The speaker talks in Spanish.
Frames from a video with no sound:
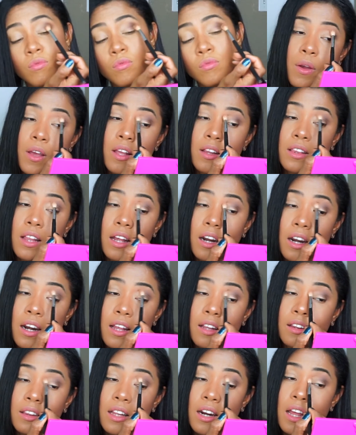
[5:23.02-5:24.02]
Voy a estar
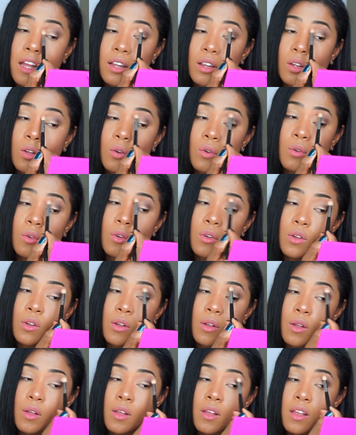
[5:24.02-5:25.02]
arrastrando
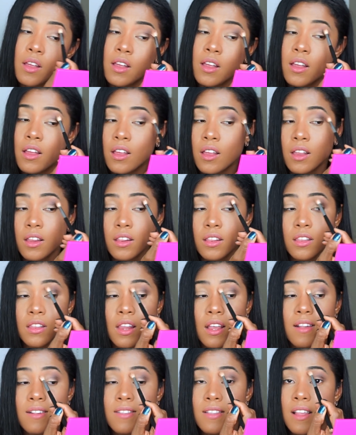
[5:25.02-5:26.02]

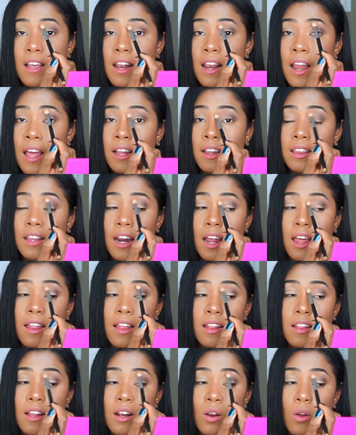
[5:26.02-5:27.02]
desde la
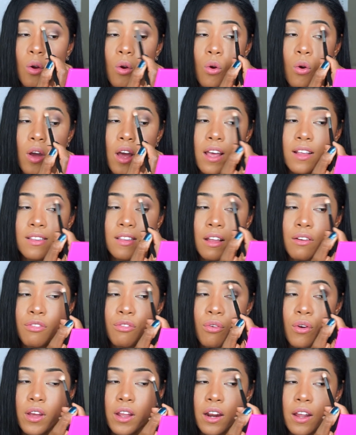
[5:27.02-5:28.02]
entrada del logo hasta
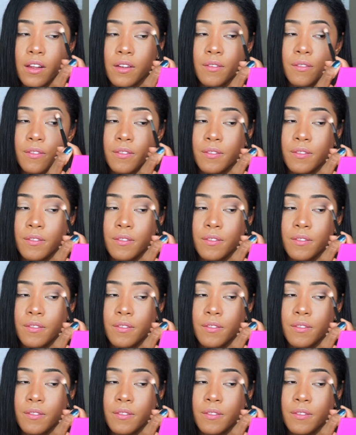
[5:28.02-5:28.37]
afuera.